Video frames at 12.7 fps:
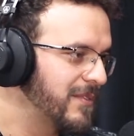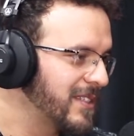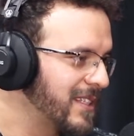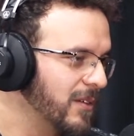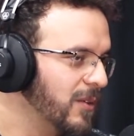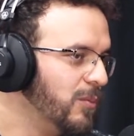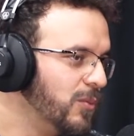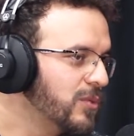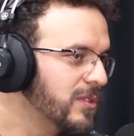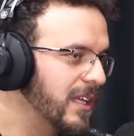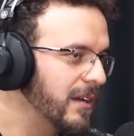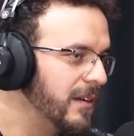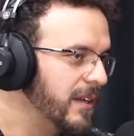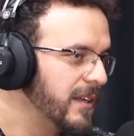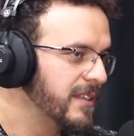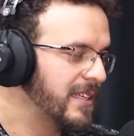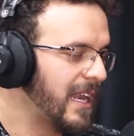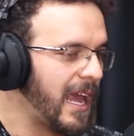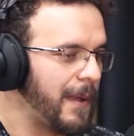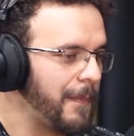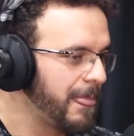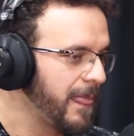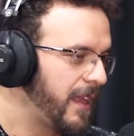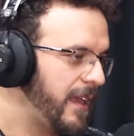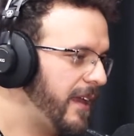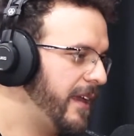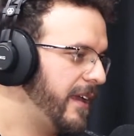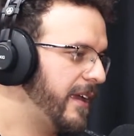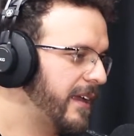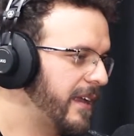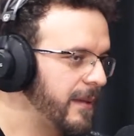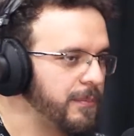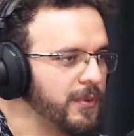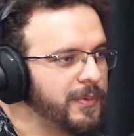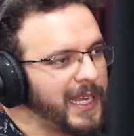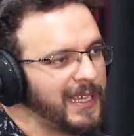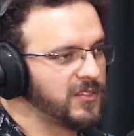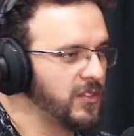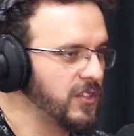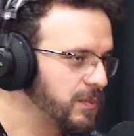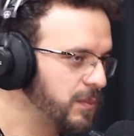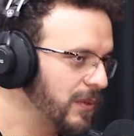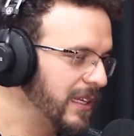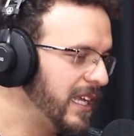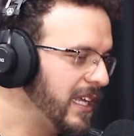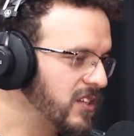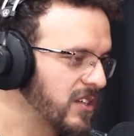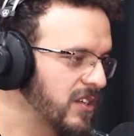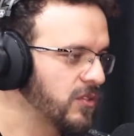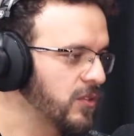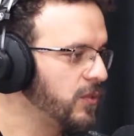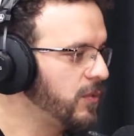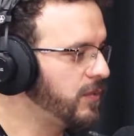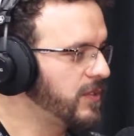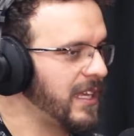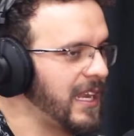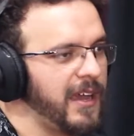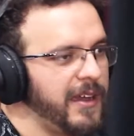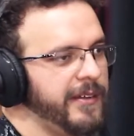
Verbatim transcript: Você não muda, sei lá, é, é por questões políticas ou, sei lá,